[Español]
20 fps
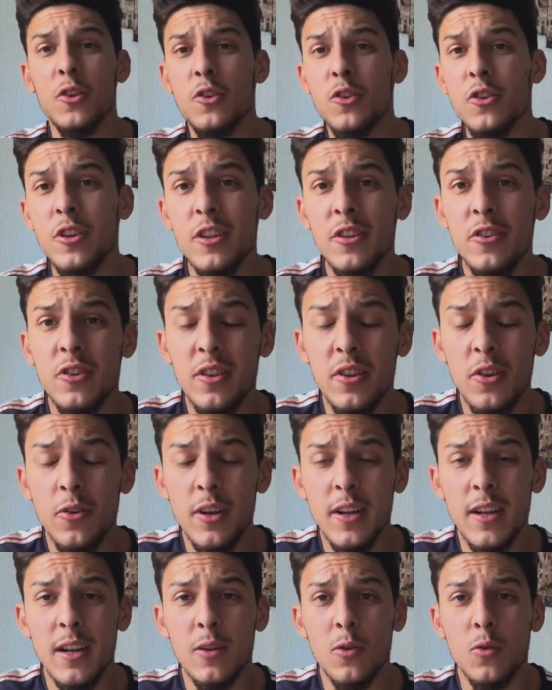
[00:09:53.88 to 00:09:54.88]
yo entro
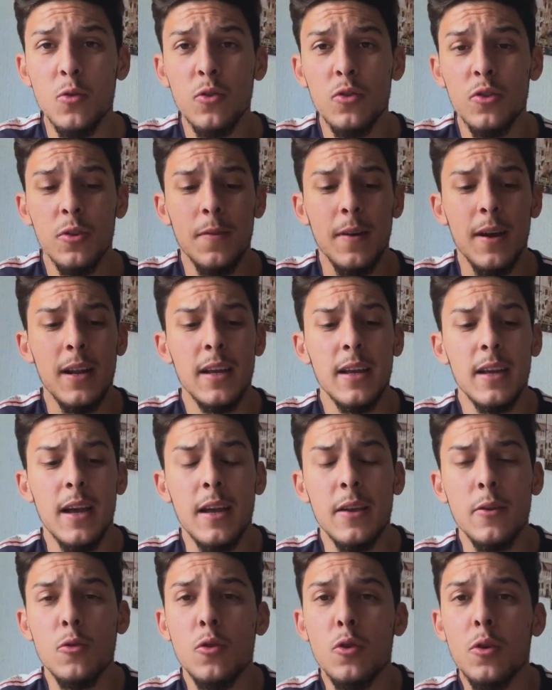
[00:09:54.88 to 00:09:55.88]
en el curso, ¿vale?
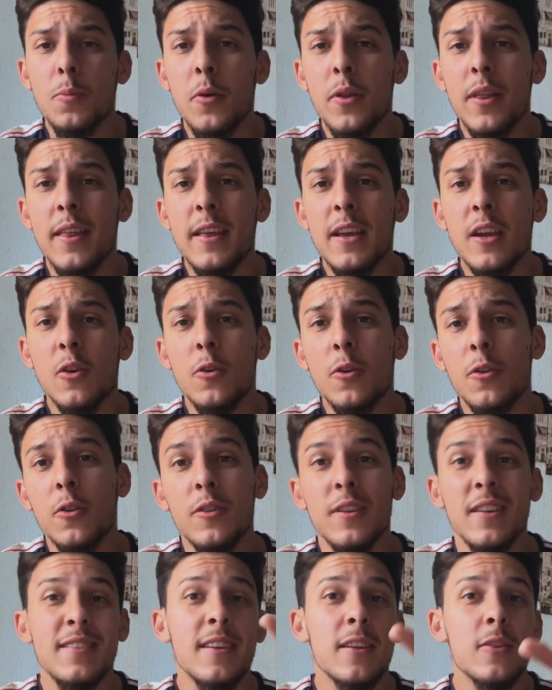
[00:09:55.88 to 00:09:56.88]
Hay un grupo de Discord
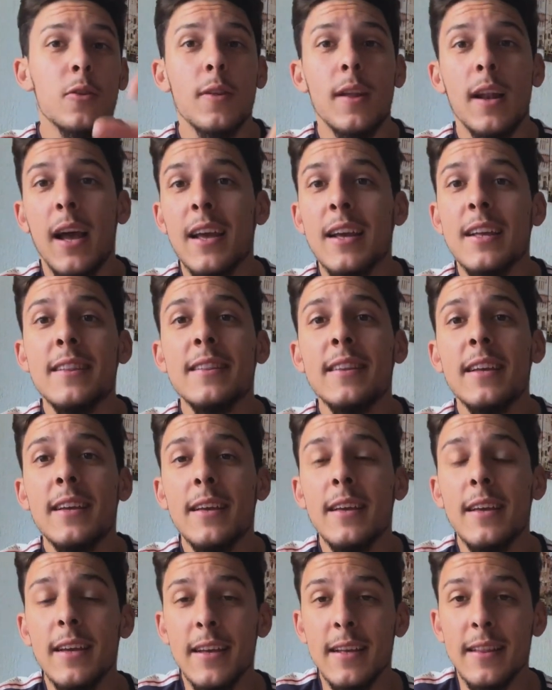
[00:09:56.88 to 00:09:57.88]
donde está toda la gente
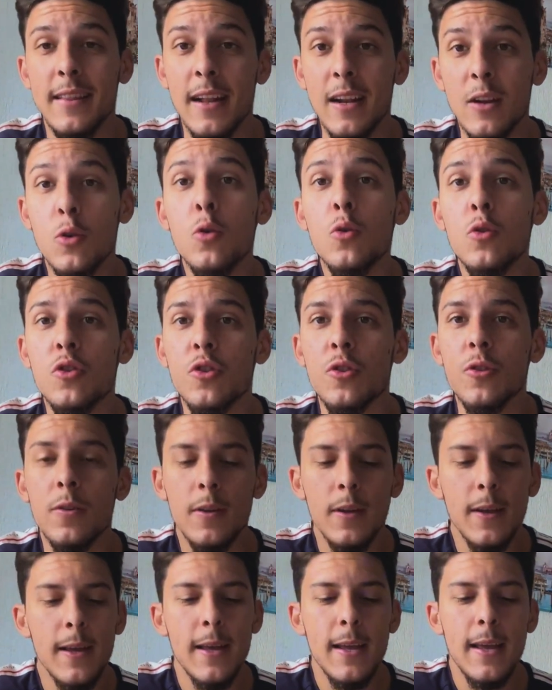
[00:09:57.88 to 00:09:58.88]
del curso.
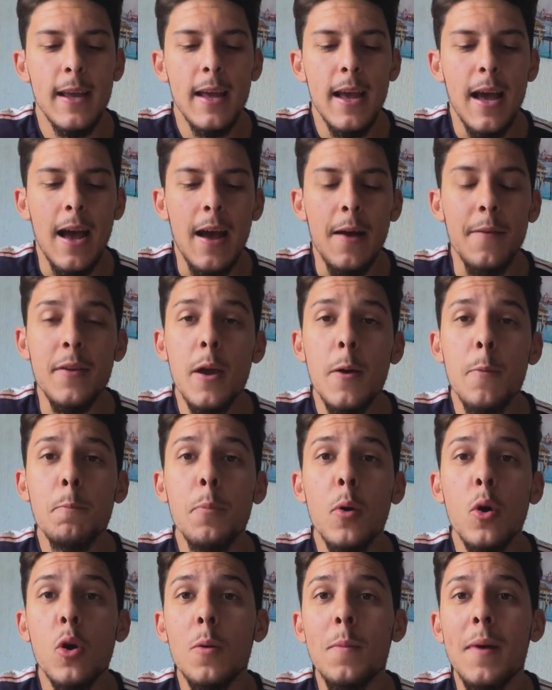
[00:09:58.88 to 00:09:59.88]
Había un
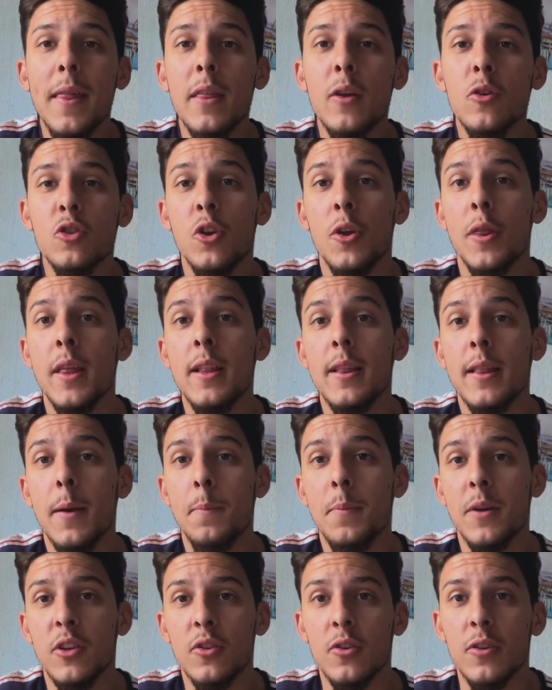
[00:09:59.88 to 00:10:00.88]
poco más de 800
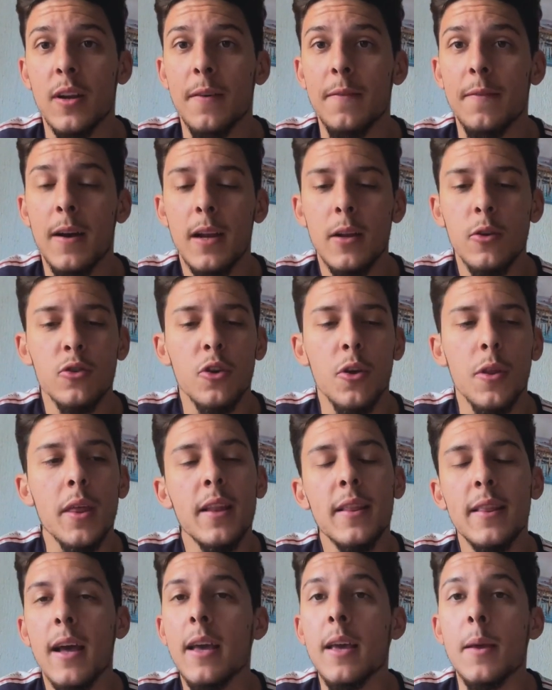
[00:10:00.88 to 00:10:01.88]
personas, ¿vale?
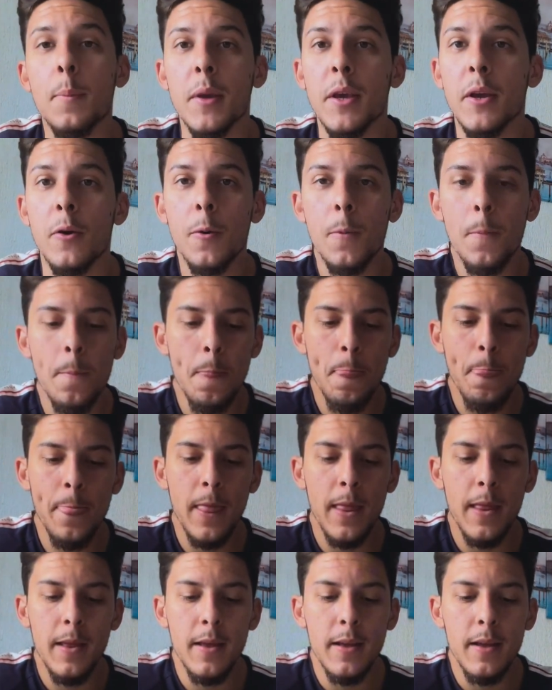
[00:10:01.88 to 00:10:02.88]
800 y pico.
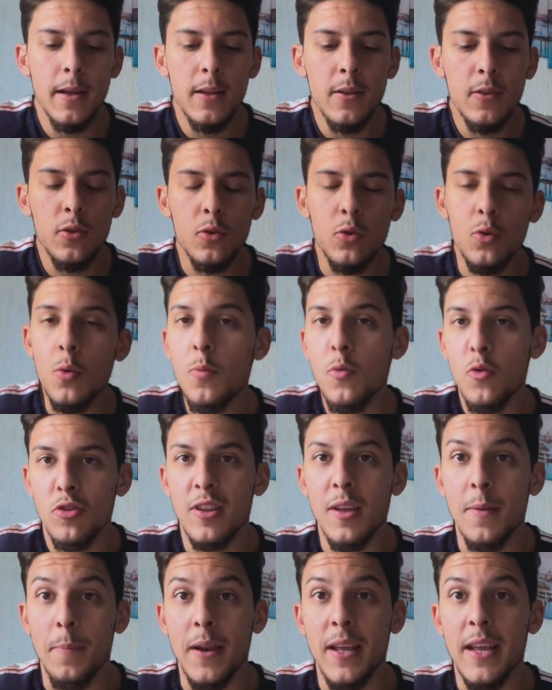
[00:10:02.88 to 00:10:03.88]
Tú
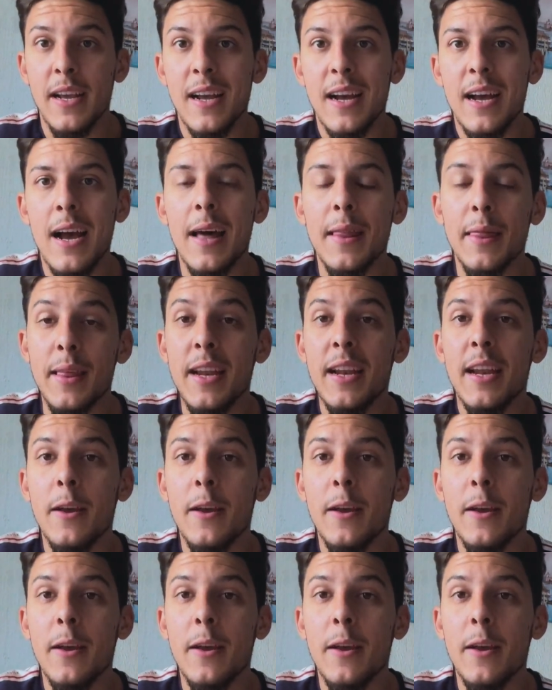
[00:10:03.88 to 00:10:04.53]
multiplicas a 100